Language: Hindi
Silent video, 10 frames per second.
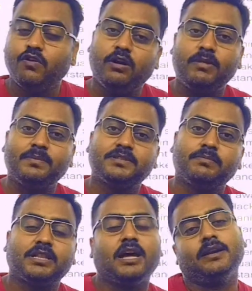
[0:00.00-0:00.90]
वो हम
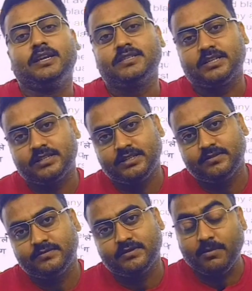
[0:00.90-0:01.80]
आपसे बता नहीं सकते
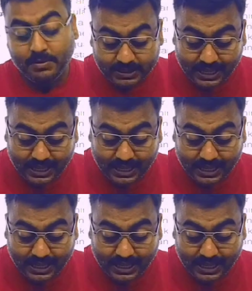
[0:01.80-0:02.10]
हमें